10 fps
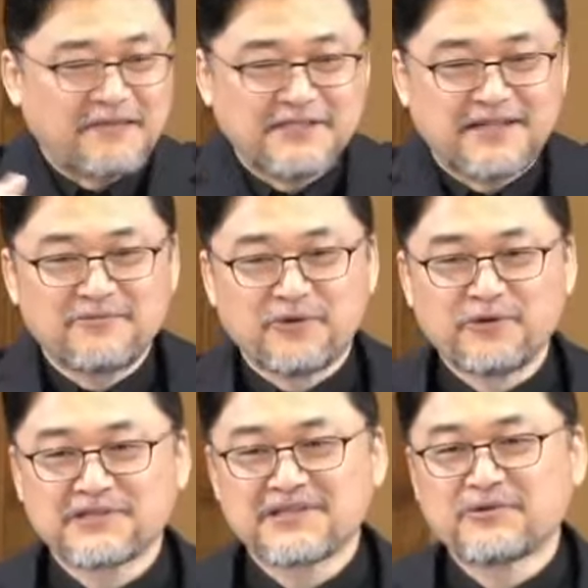한 자리에
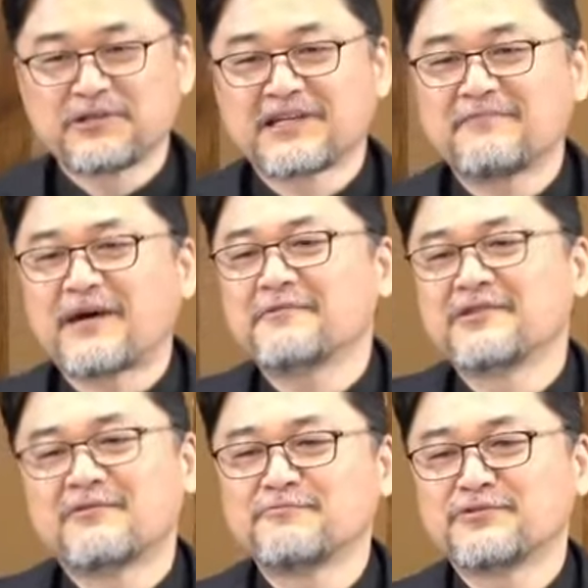모인 것을 보니까 마음이
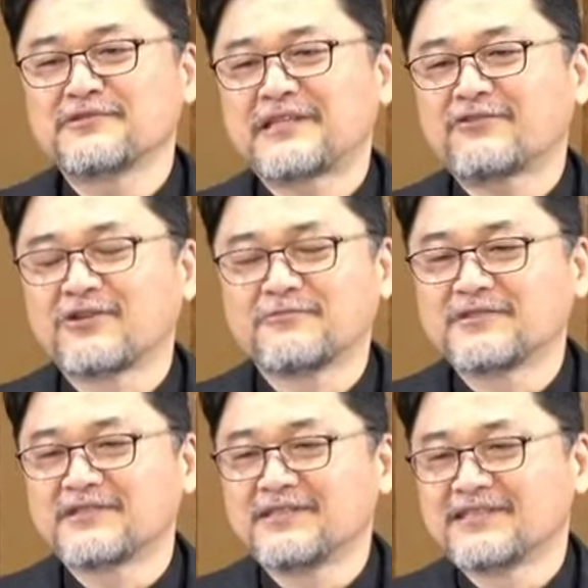너무 뿌듯하고
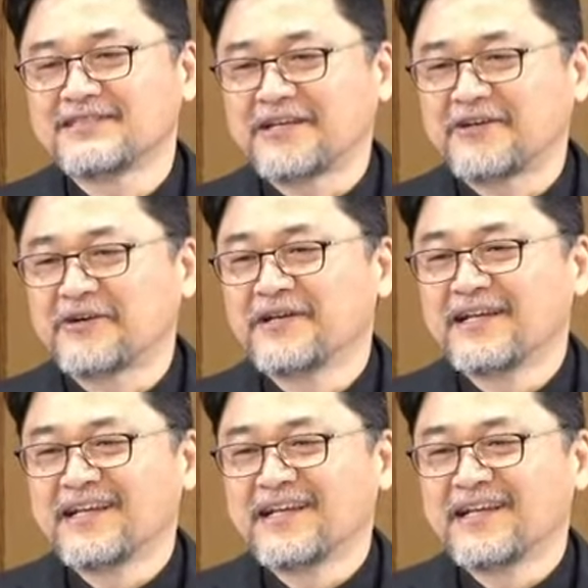너무 든든해요.